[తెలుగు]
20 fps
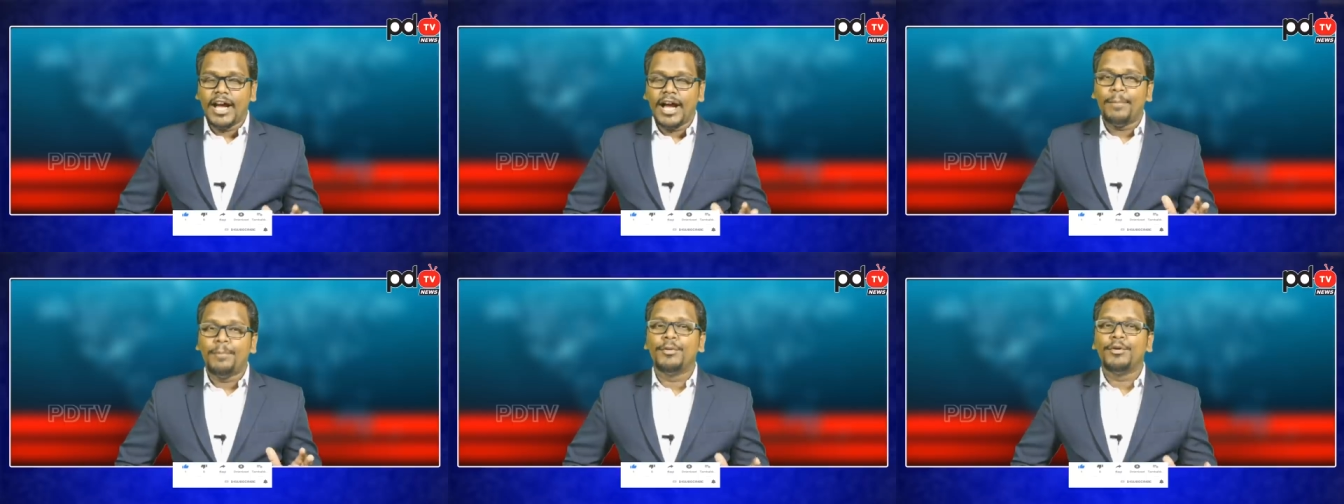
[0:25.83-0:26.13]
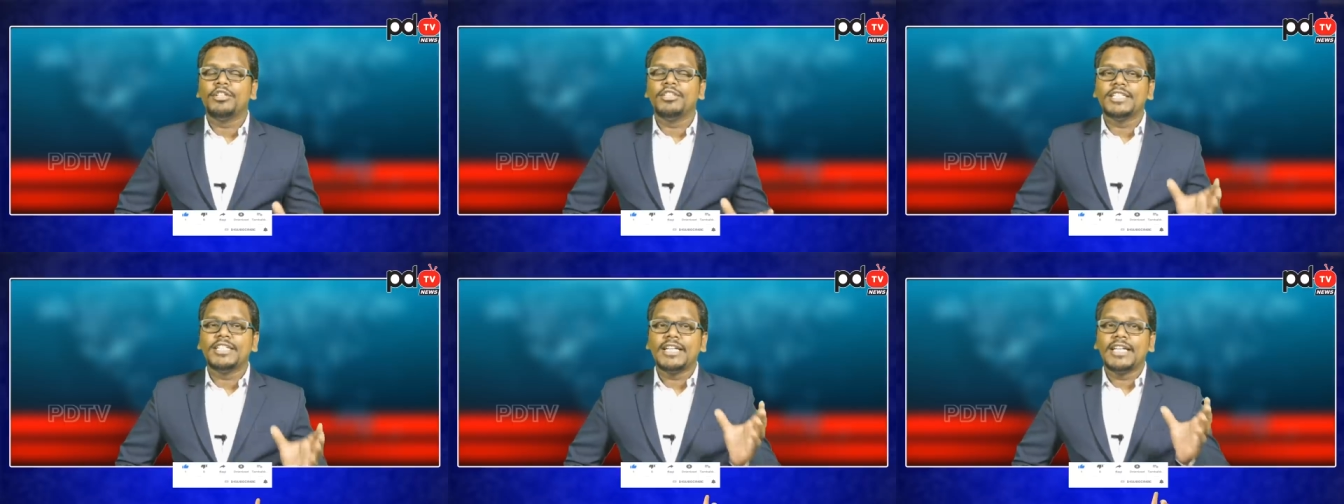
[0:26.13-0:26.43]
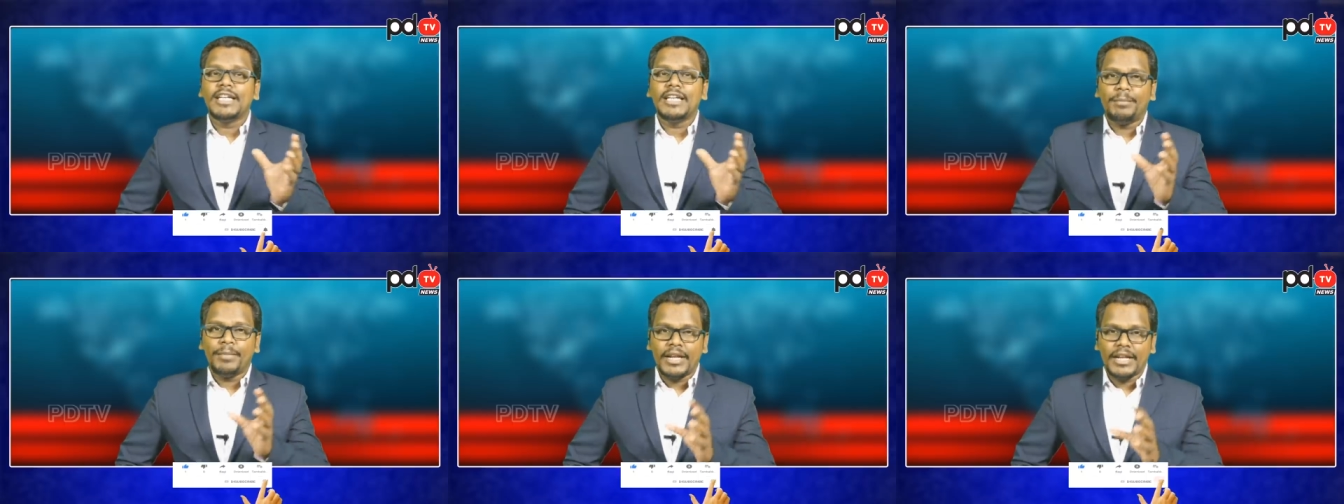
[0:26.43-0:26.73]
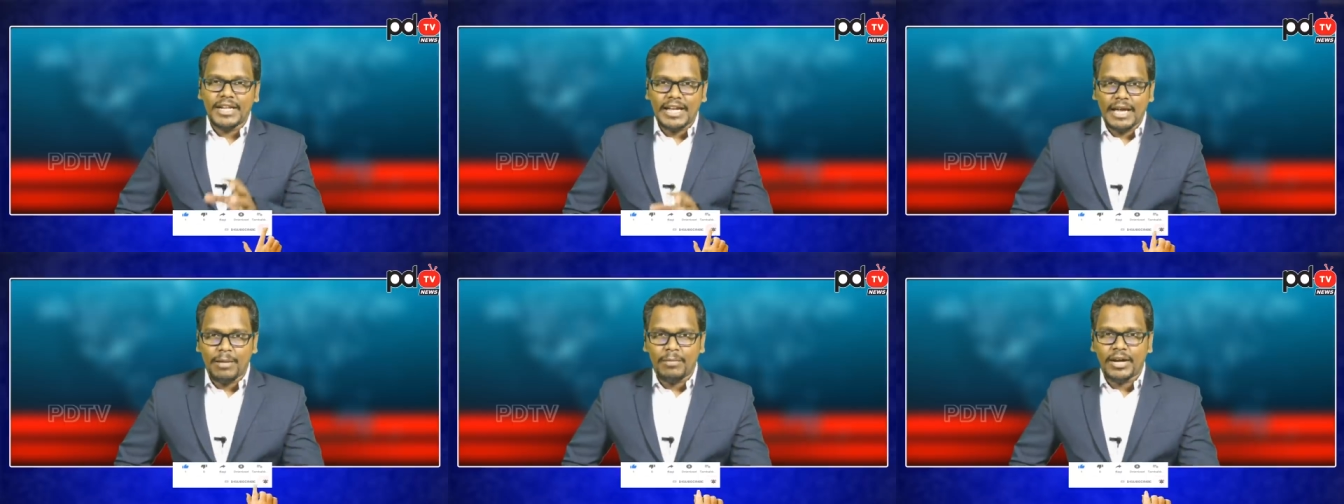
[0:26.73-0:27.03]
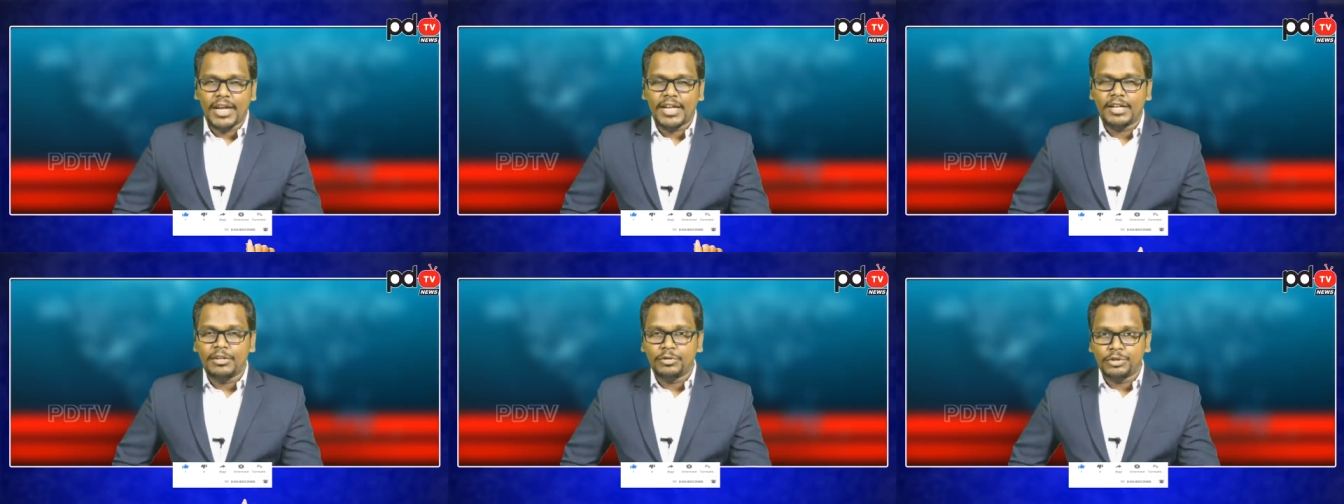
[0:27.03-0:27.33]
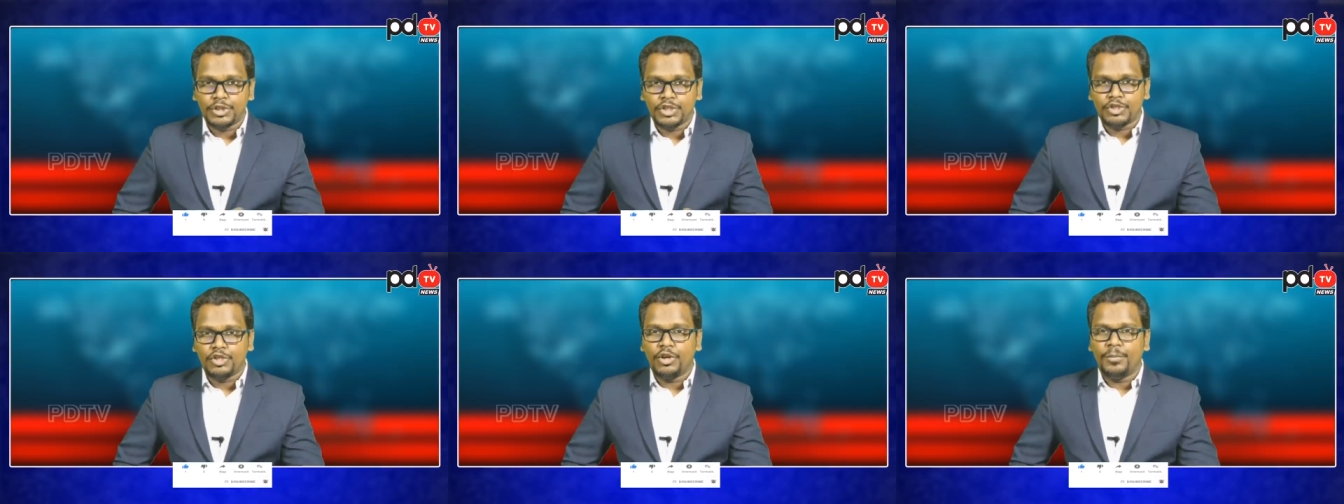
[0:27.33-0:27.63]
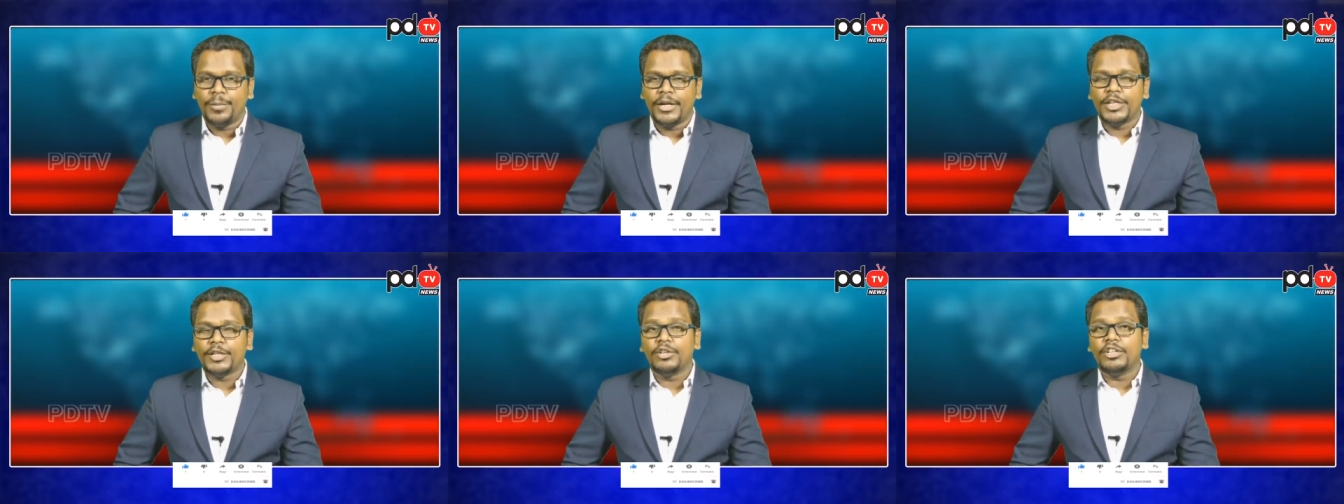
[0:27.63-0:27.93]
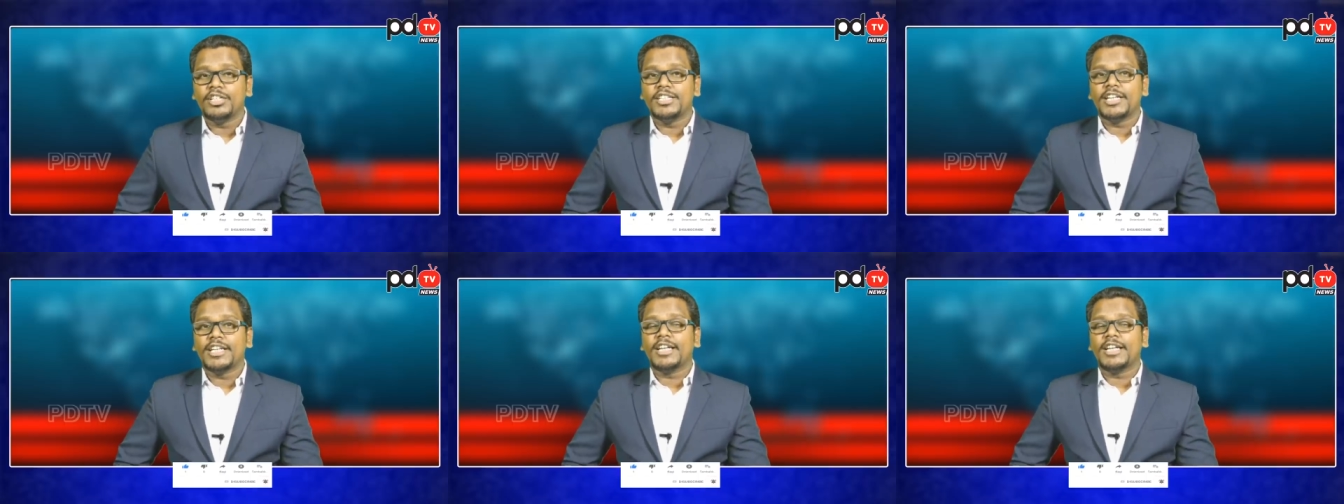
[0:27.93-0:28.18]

అప్పుడు జరిగిన పరిణామాలను దృష్టిలో పెట్టుకుని